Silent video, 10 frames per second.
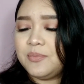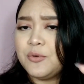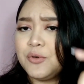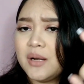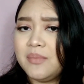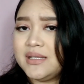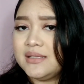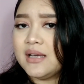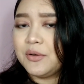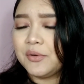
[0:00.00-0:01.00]
ukuran
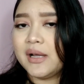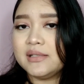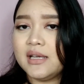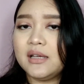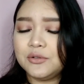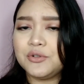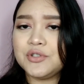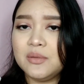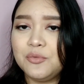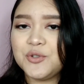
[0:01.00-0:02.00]
biji jagung aja itu
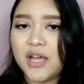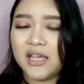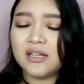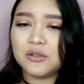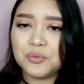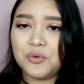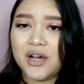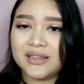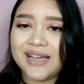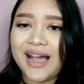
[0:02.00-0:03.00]
terus dibusain itu
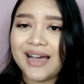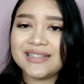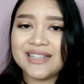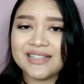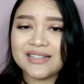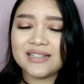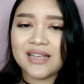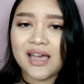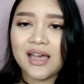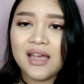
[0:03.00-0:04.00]
buat ngangkat
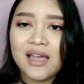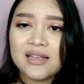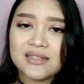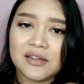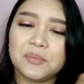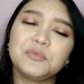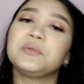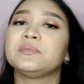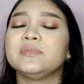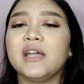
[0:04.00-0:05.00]
sisa-sisa
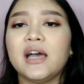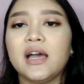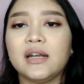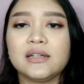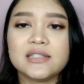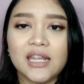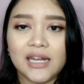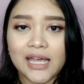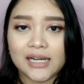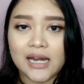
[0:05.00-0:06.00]
sebum dan
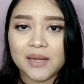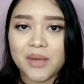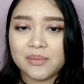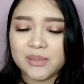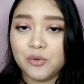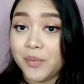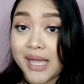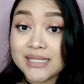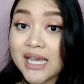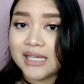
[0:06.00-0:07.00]
skincare dari malam
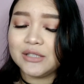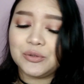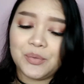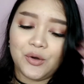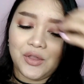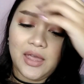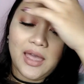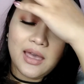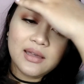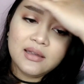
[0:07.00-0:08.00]
sebelumnya aja gitu pokoknya
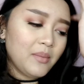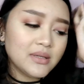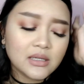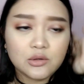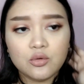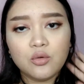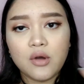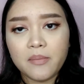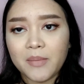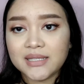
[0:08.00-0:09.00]
ya. Habis itu
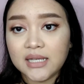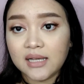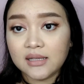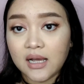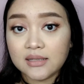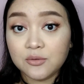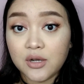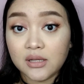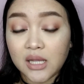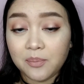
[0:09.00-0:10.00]
gue memastikan tangan
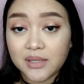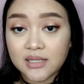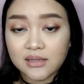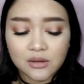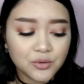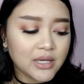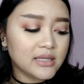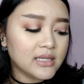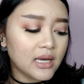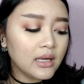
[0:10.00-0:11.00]
gue tetap bersih tentu
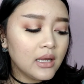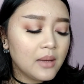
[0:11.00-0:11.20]
saja